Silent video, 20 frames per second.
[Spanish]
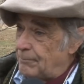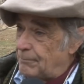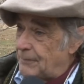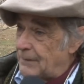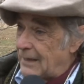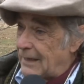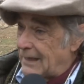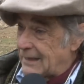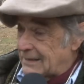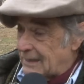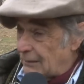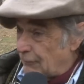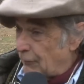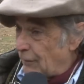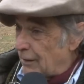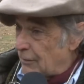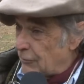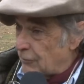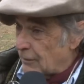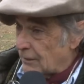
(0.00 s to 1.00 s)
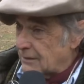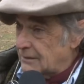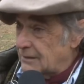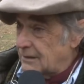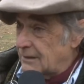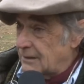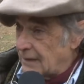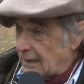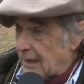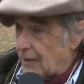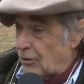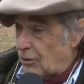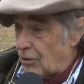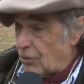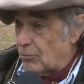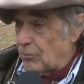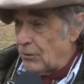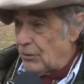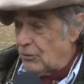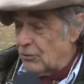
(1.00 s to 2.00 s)
de las alfalfas, las
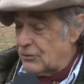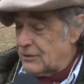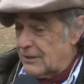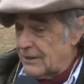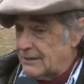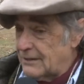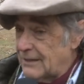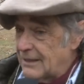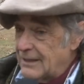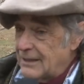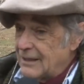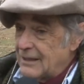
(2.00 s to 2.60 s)
leguminosas.